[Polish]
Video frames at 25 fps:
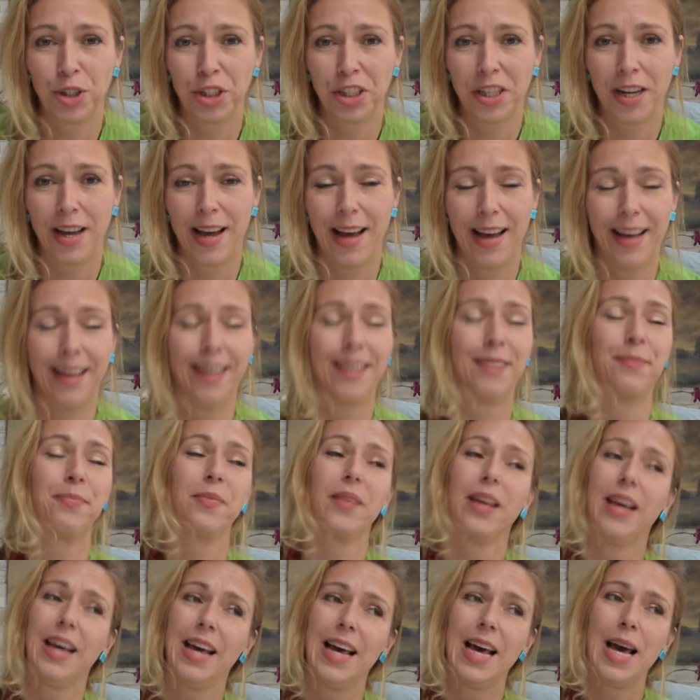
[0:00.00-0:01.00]
że
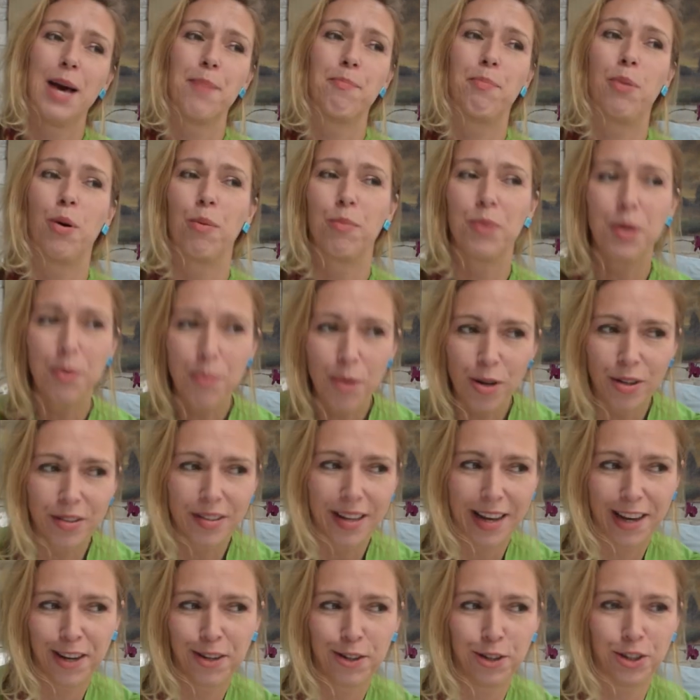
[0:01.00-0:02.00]
pomimo
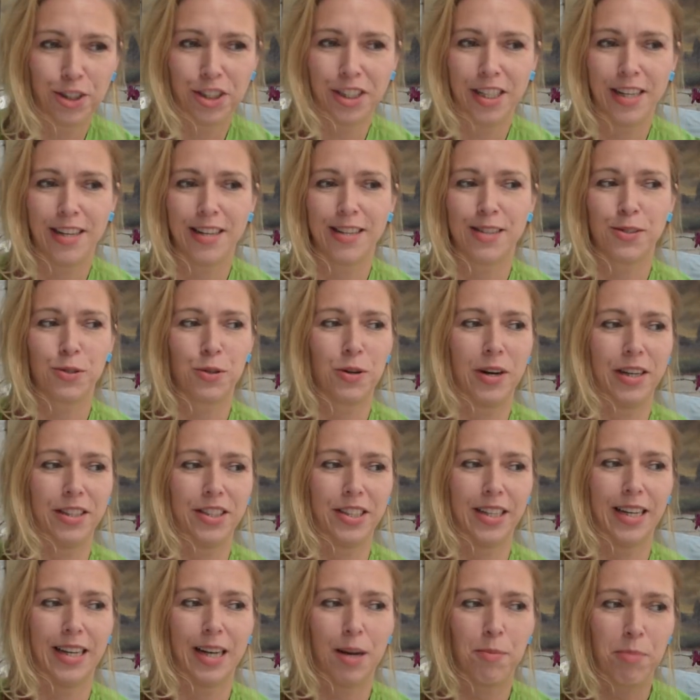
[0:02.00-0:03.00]
tego, że
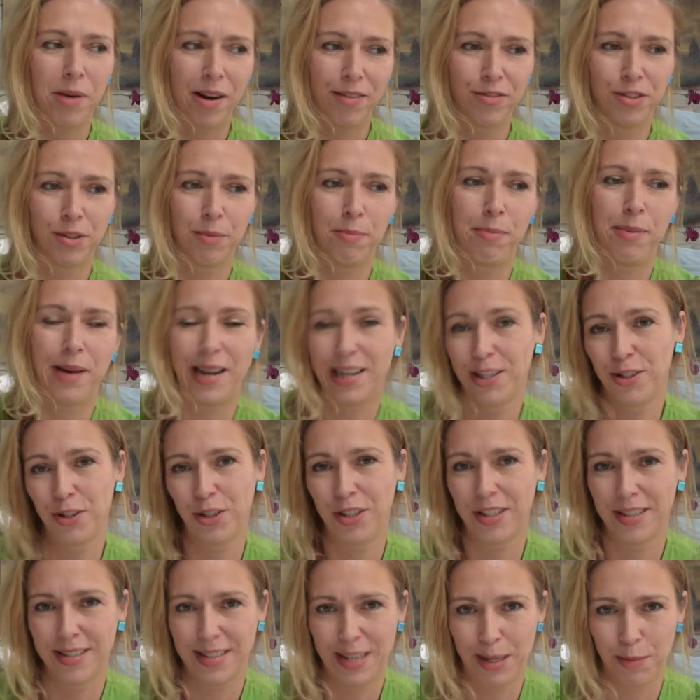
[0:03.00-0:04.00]
słuchajcie, ja naprawdę bardzo
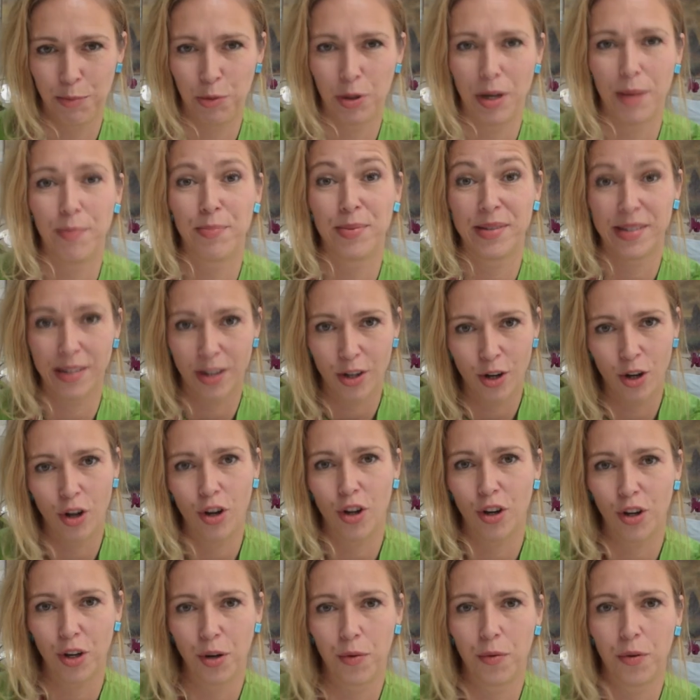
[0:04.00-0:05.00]
się zajmuję
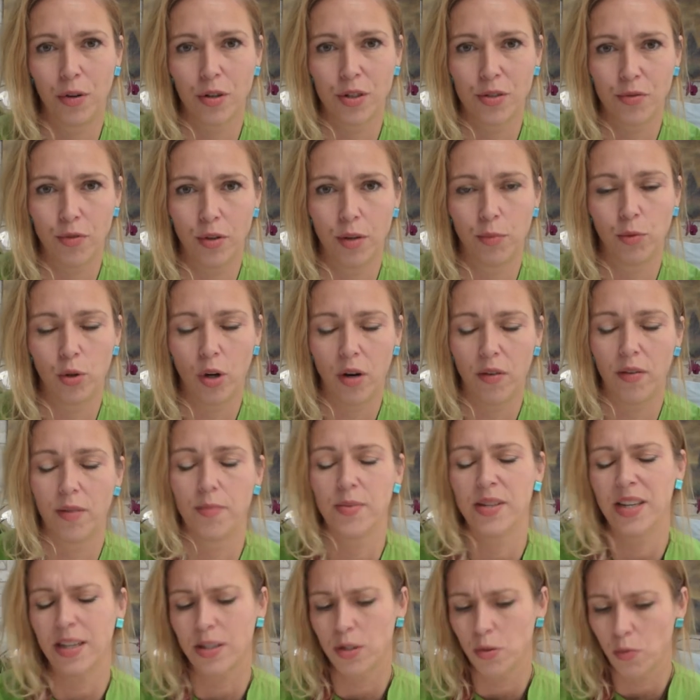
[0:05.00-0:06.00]
psychologią i rozwojem
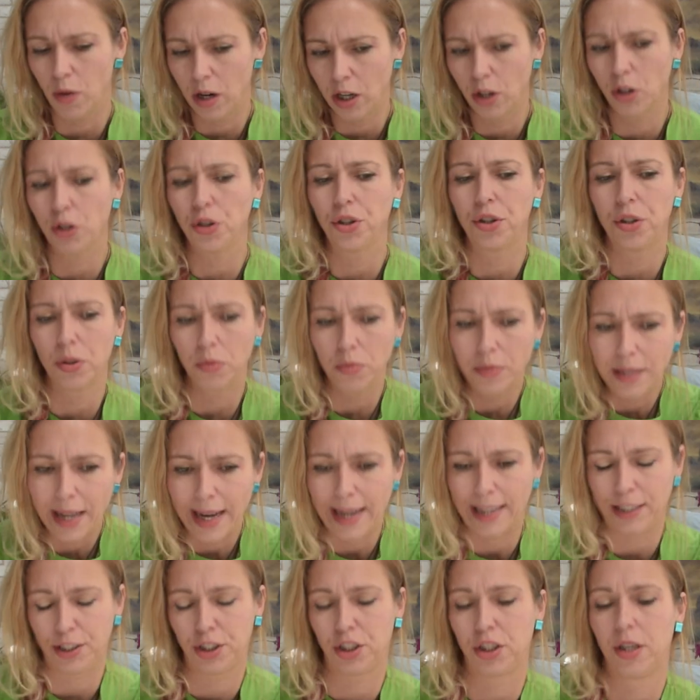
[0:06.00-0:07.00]
duchowym, seksualnością
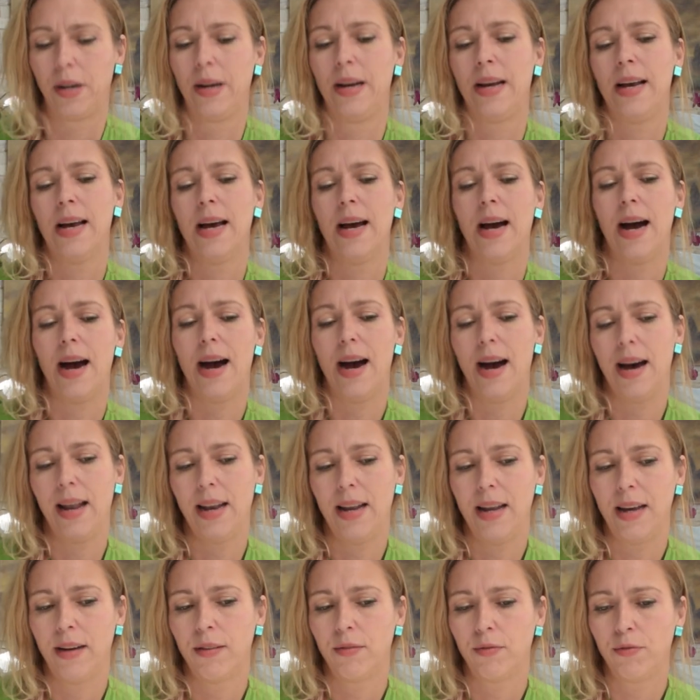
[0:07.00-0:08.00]
też,
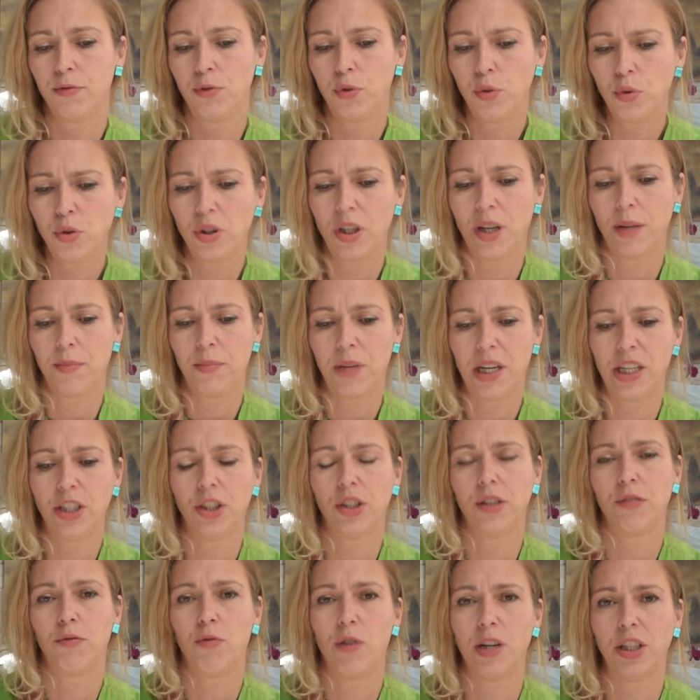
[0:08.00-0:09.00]
ale w dużej
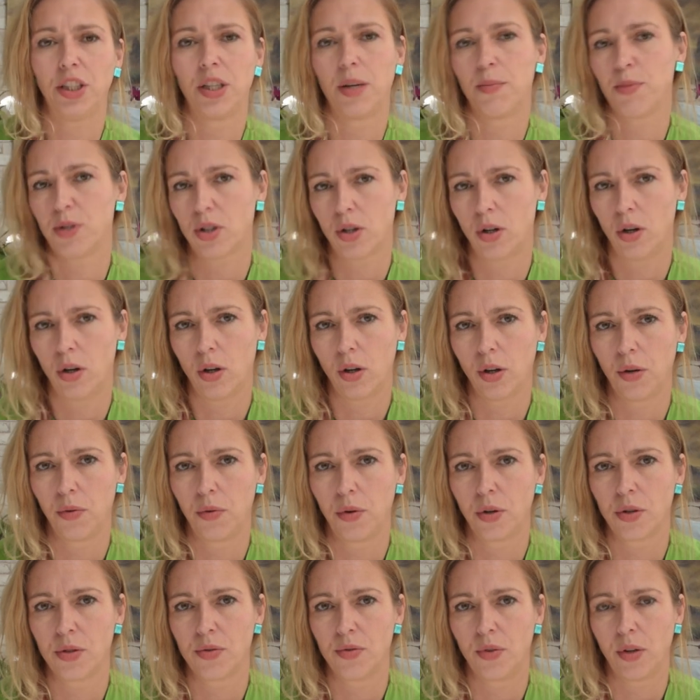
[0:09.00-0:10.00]
mierze właśnie psychologią
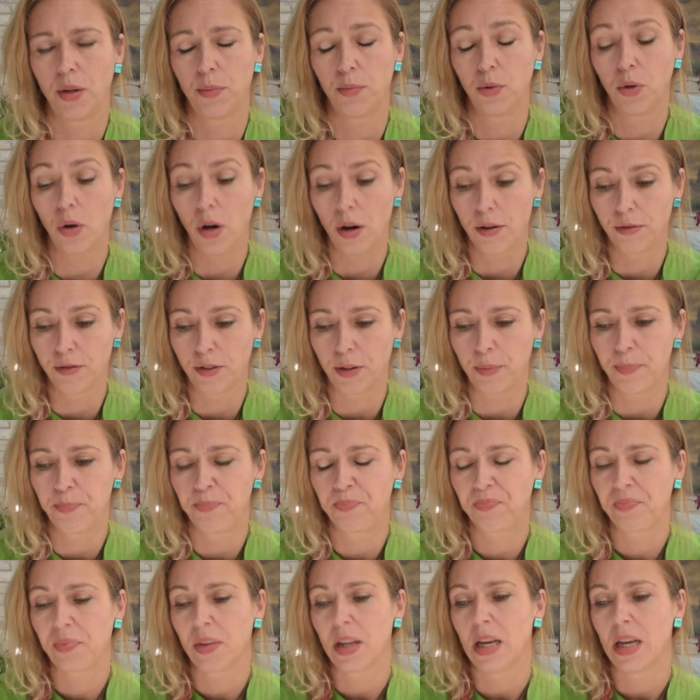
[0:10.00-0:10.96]
i rozwojem duchowym.